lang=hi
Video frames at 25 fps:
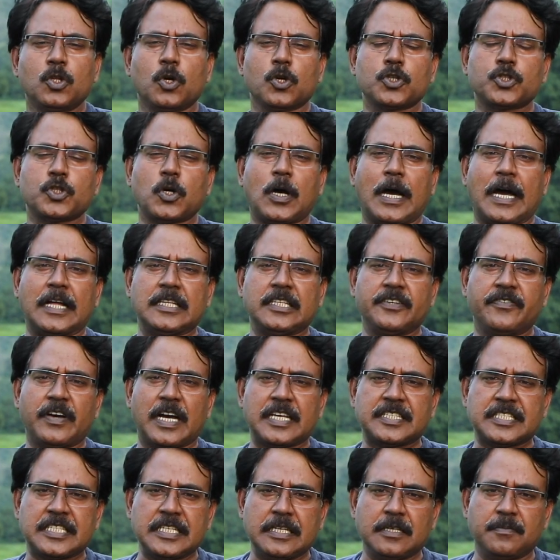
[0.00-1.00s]
दोस्तों
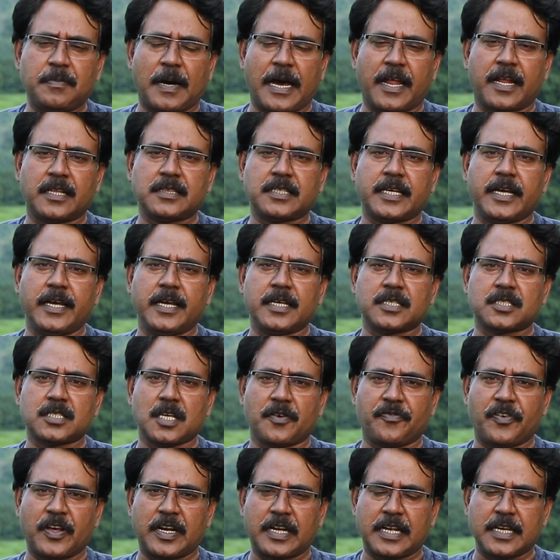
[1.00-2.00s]
आदिवासी भारत के
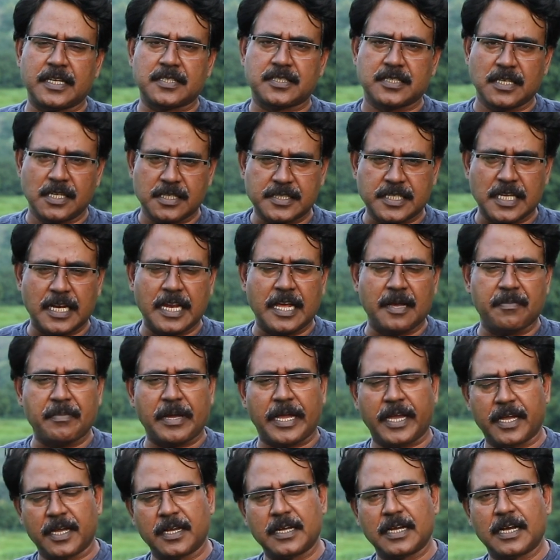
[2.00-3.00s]
सफ़र के सिलसिले
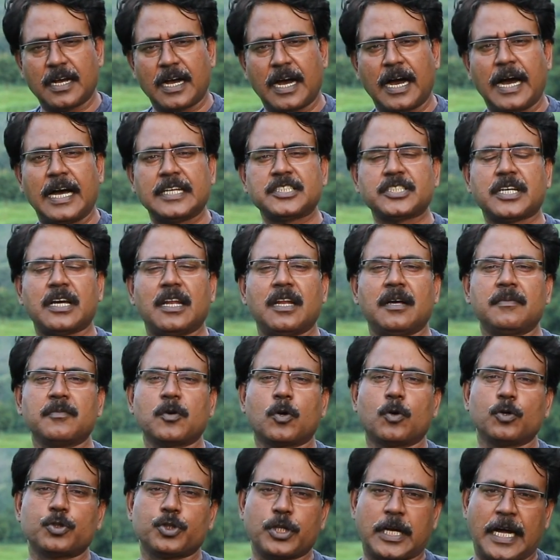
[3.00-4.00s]
में आजकल
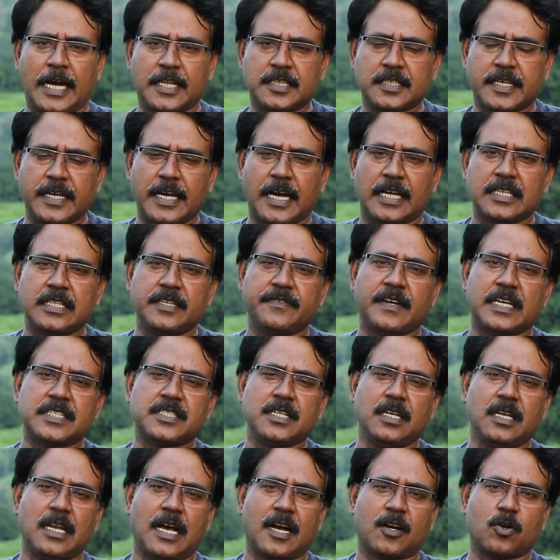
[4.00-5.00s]
हम गुजरात के
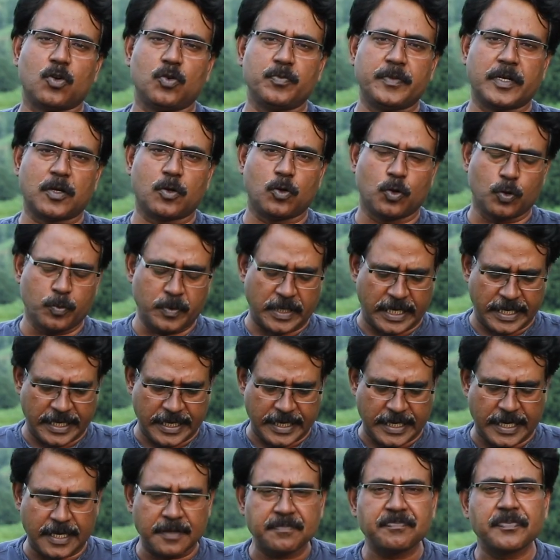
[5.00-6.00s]
आदिवासी इलाकों में घूम
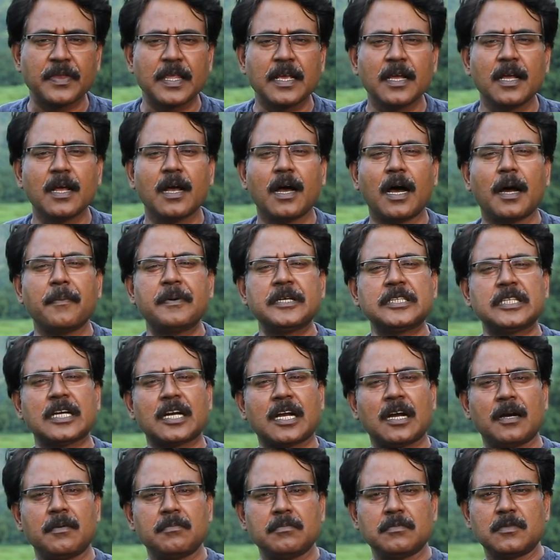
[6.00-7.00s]
रहे हैं अभी
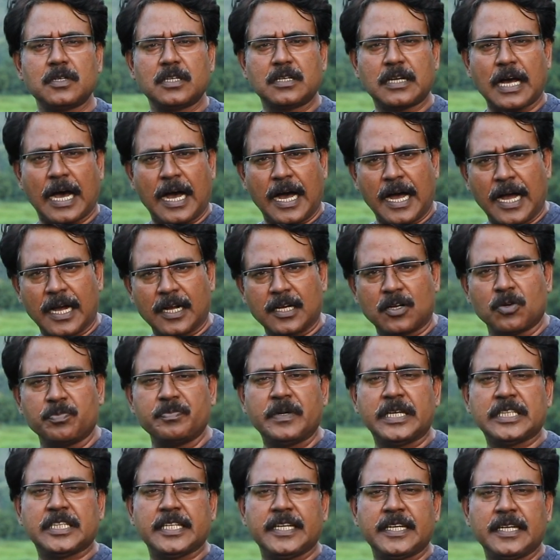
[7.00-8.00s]
तक हम डांग
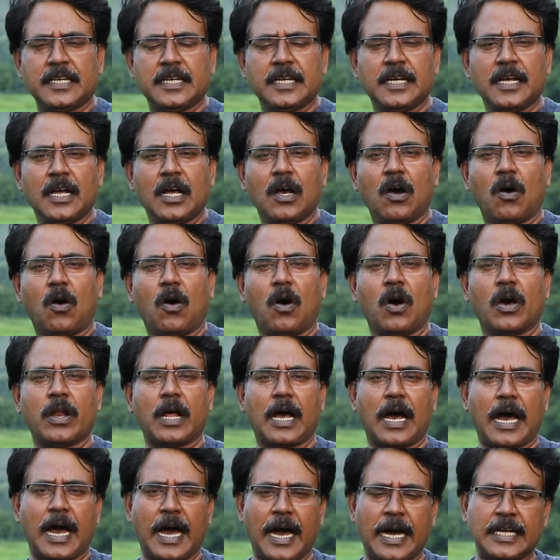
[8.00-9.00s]
में थे और
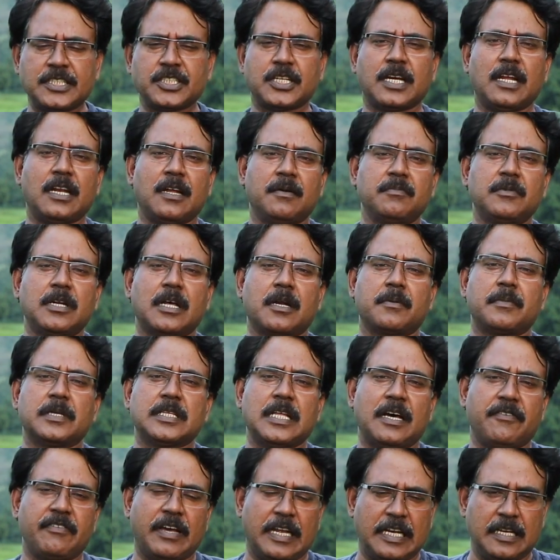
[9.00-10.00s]
आजकल हम
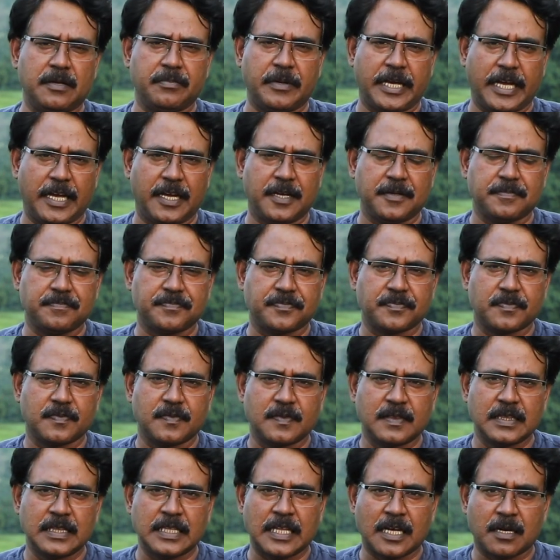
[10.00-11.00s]
नर्मदा वैली में हैं
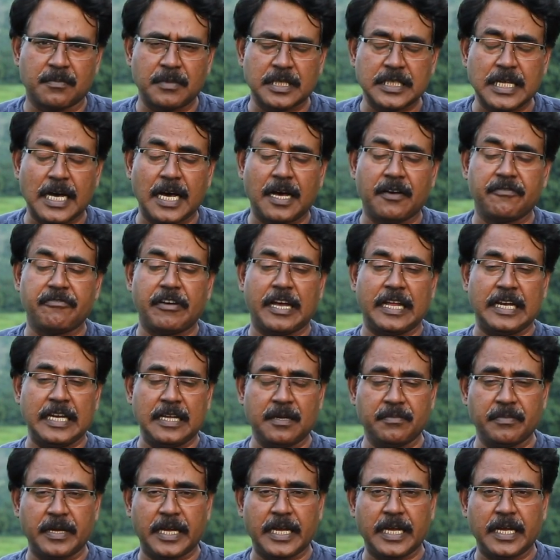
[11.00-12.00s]
नर्मदा
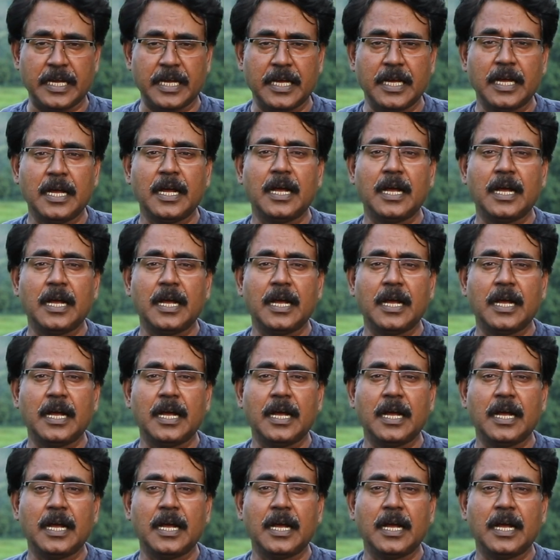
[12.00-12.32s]
वैली में